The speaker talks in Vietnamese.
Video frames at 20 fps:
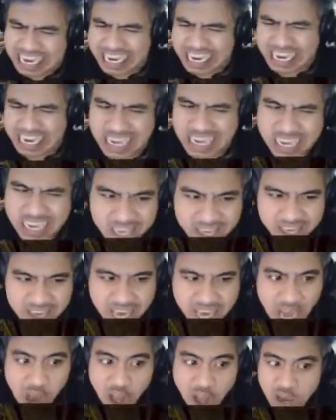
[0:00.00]
ừ
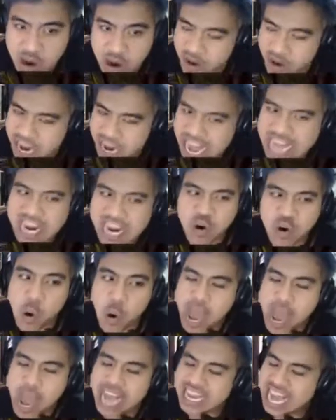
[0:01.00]
nhưng mà quả đấy anh đang cố
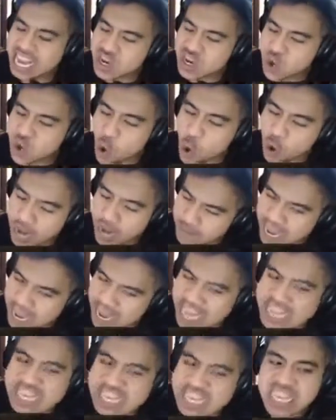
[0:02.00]
anh anh cố lắm để anh
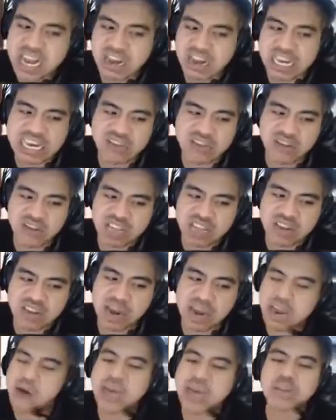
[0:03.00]
giết thằng kia rồi nhưng mà
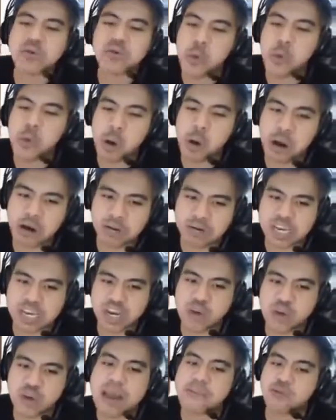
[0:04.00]
đéo ăn thua đi có
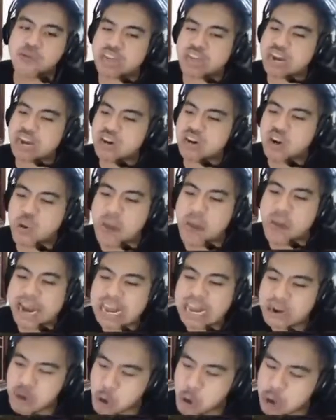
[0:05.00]
mẹ một anh thằng nữa bắn anh
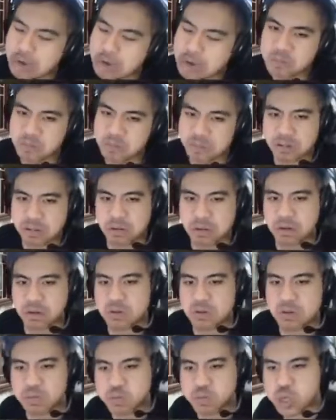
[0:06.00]
luôn
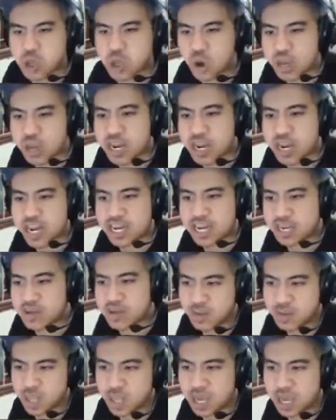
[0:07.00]
dỗi là mày đất
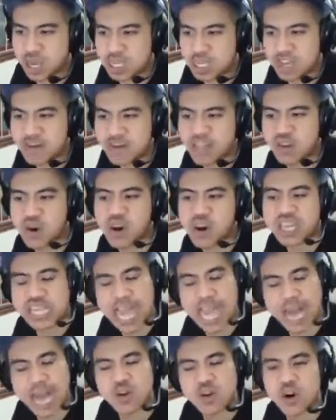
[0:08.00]
nhưng mà thôi nháp
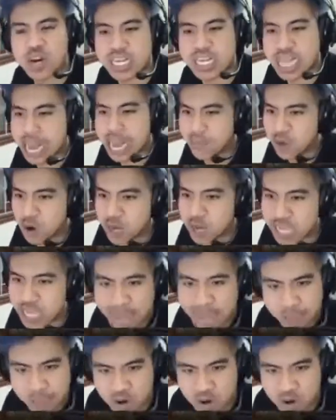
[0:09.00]
thôi nháp thôi nháp
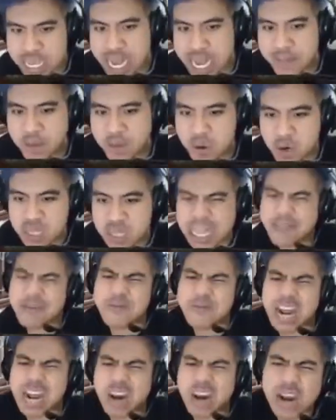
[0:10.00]
thôi nháp thôi tại vì vừa
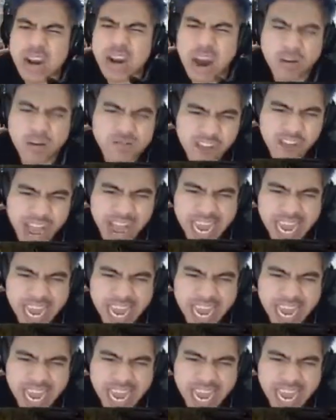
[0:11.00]
đây nó đông vãi